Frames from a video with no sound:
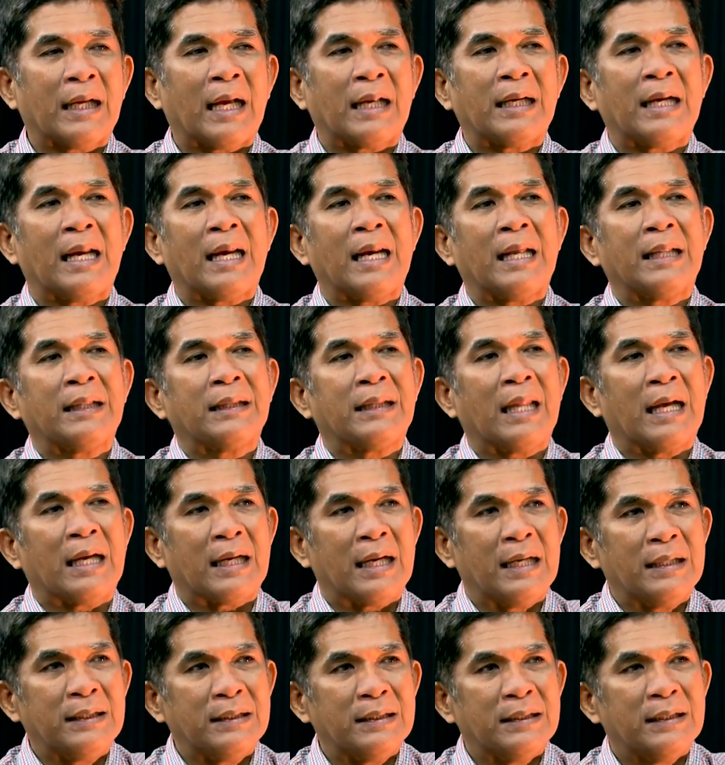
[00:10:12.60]
karena
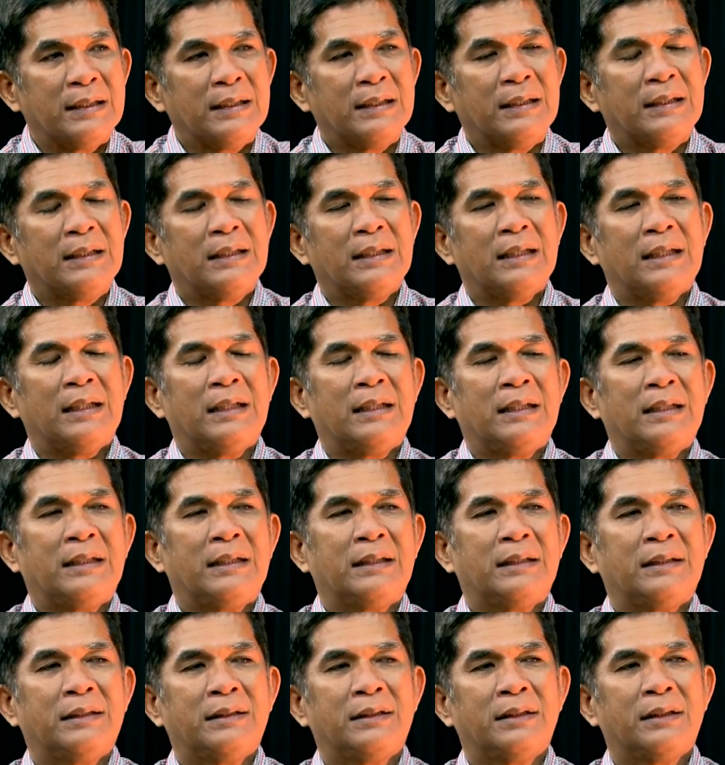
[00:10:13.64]
lantaran
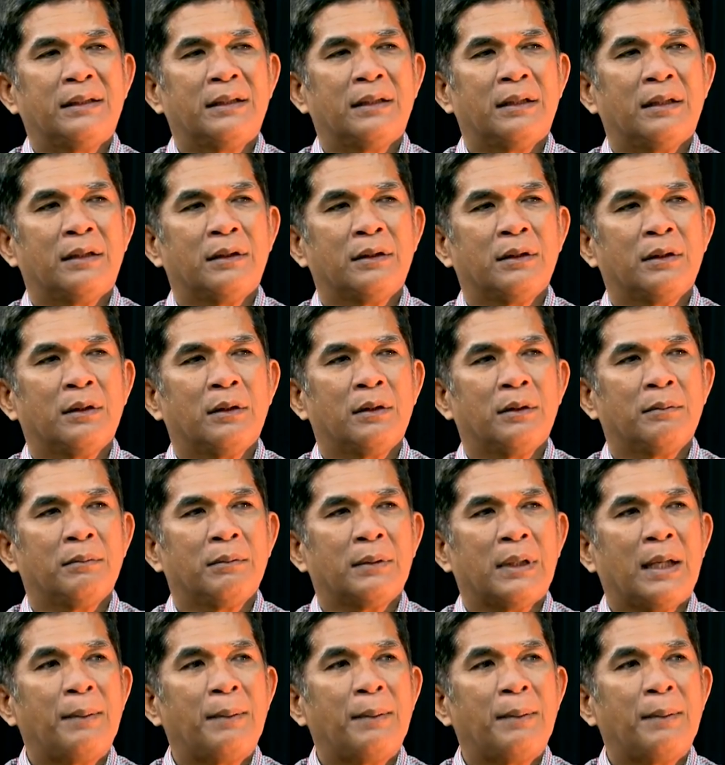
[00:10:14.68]
uh, kepentingan kepentingan